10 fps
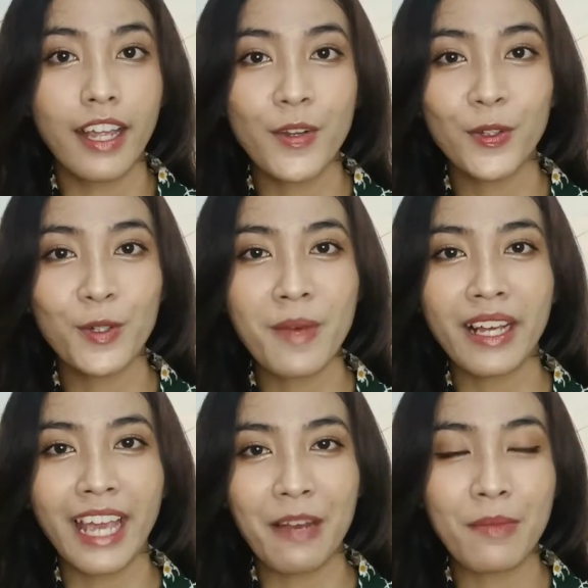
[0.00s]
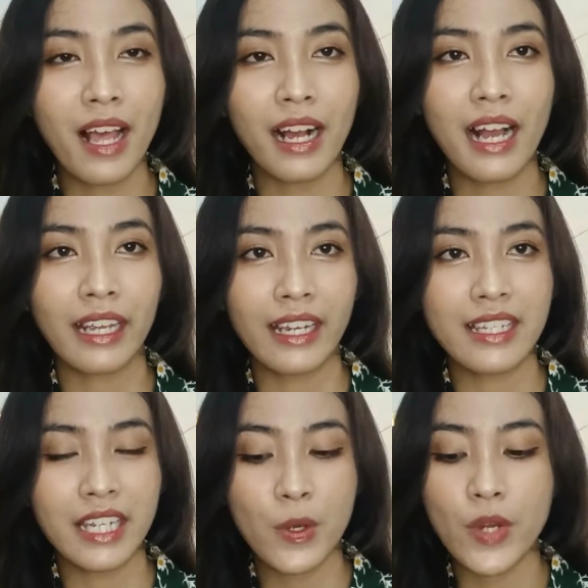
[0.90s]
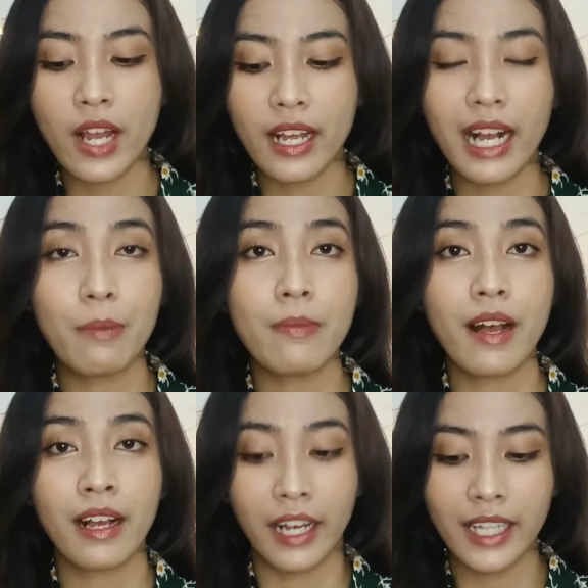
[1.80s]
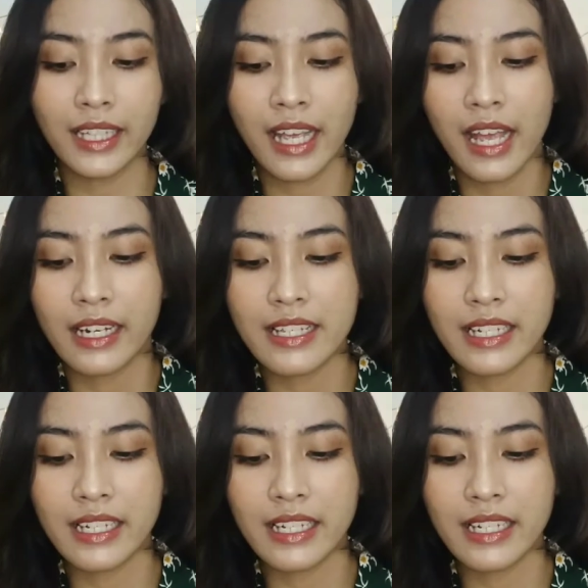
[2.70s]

Dan untuk bagian belakangnya di sini udah lengkap banget. Di